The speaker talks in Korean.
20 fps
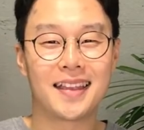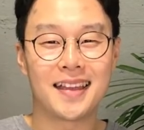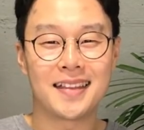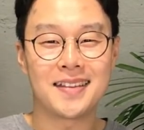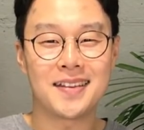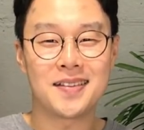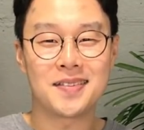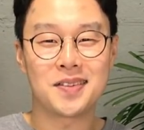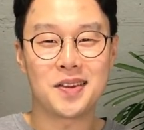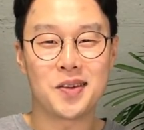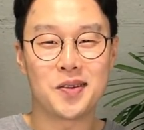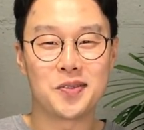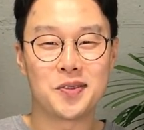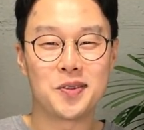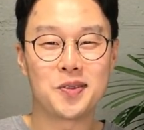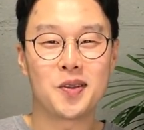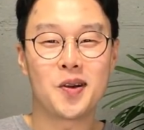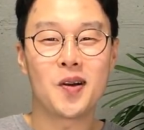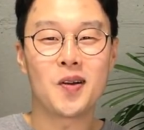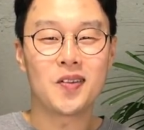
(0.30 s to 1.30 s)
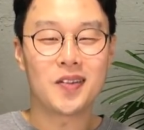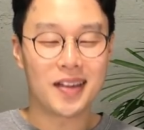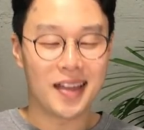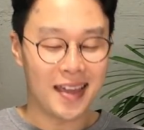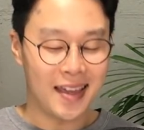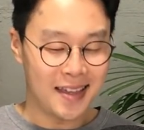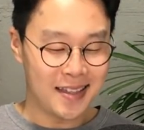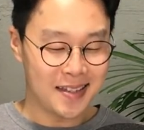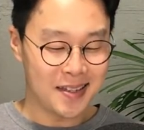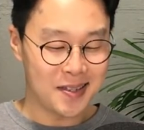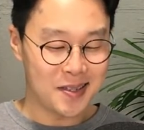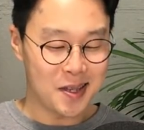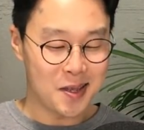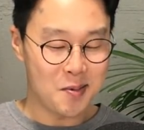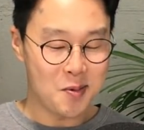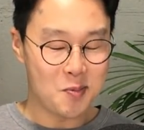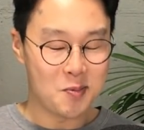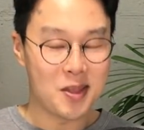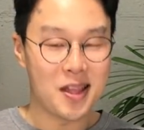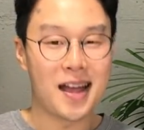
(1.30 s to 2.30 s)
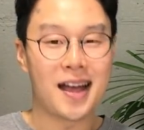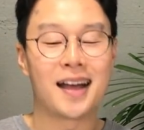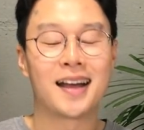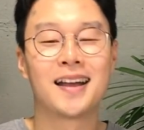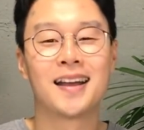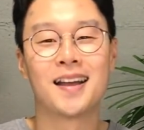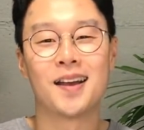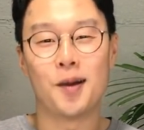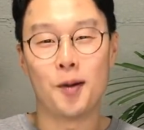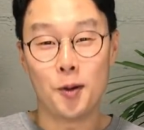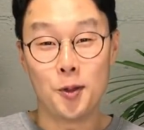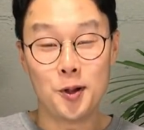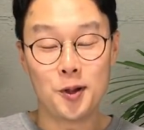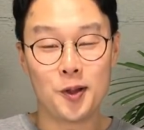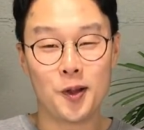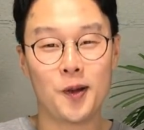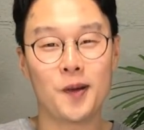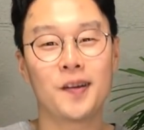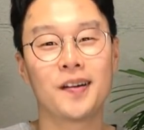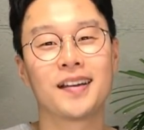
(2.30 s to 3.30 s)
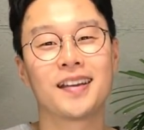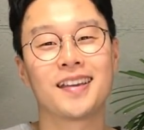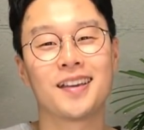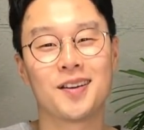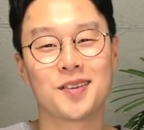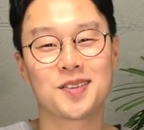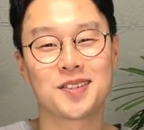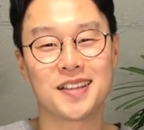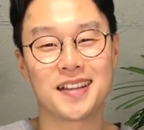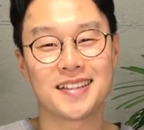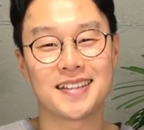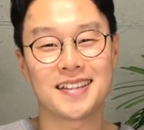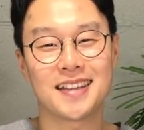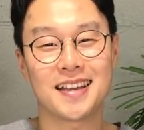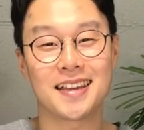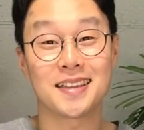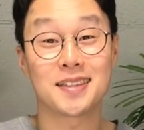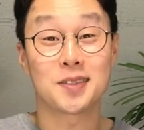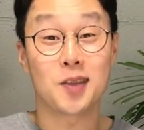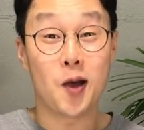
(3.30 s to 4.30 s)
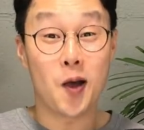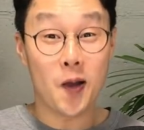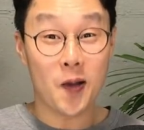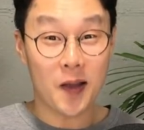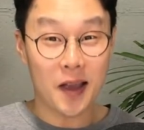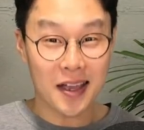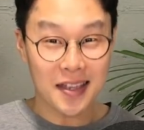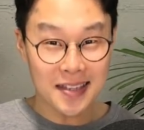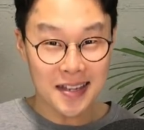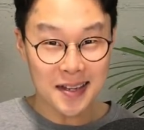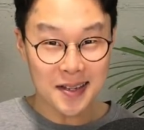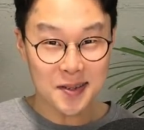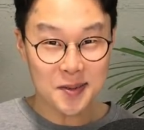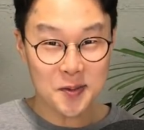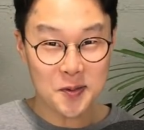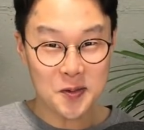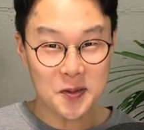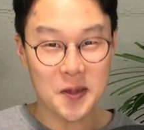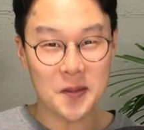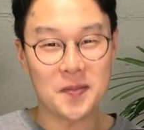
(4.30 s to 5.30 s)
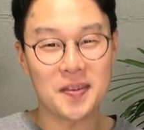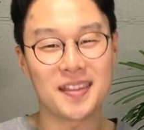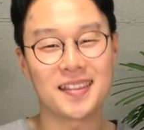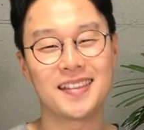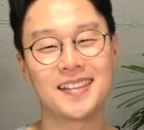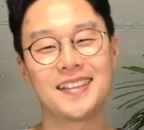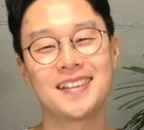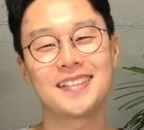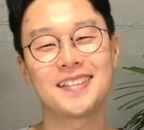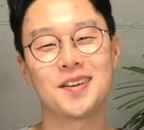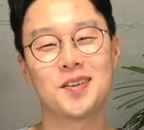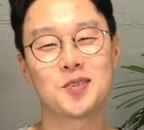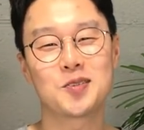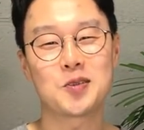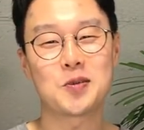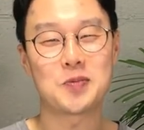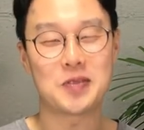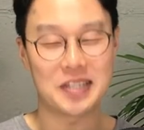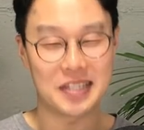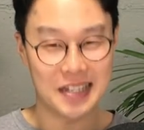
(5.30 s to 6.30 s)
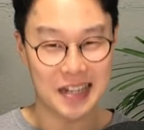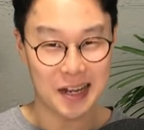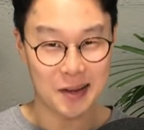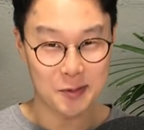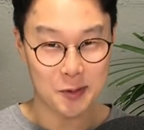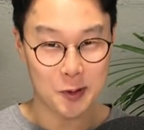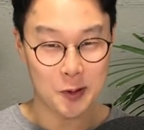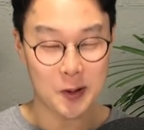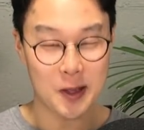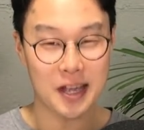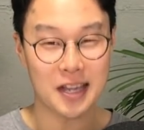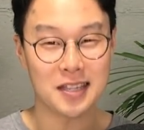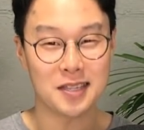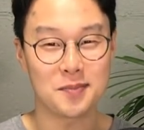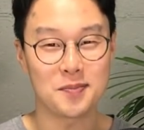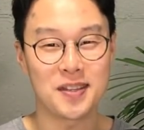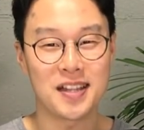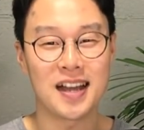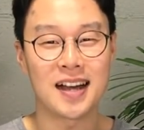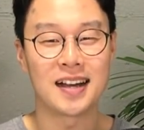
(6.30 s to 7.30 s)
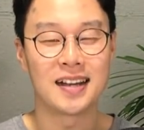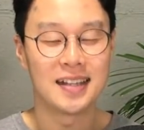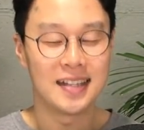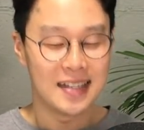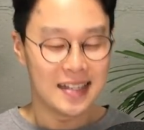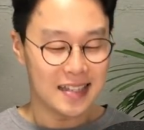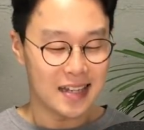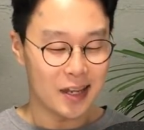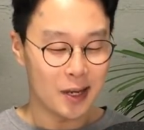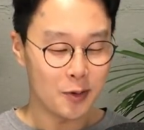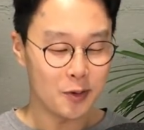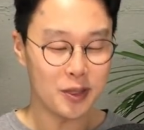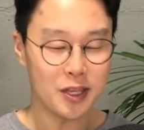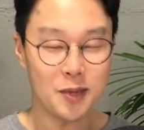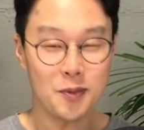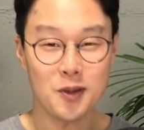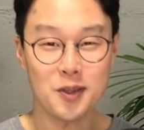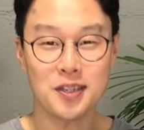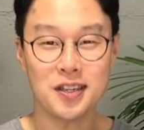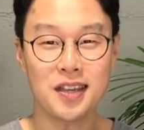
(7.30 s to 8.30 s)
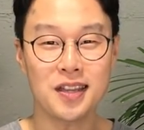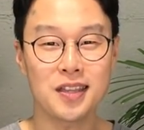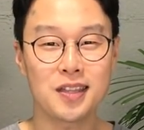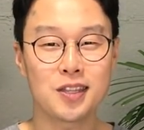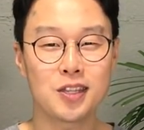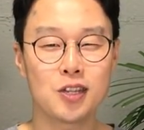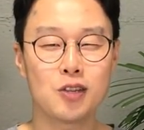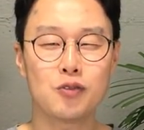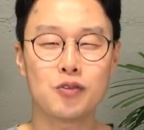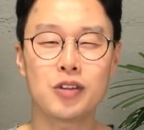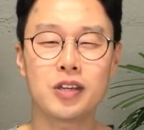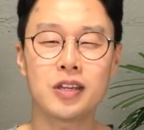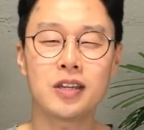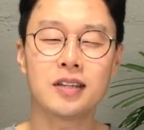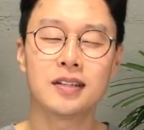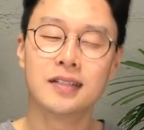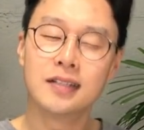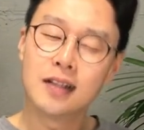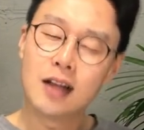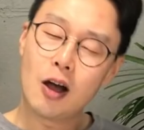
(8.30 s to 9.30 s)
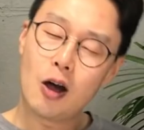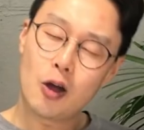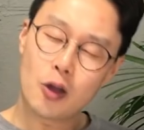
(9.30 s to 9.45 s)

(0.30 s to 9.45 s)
네, 안녕하세요. 오늘도 이지 선생님입니다. 오늘도 역시나 세상에서 가장 쉽고 재미있는 영어 수업을 진행해 보도록 하겠습니다. 자, 여러분, 이번 시간에는요, 우리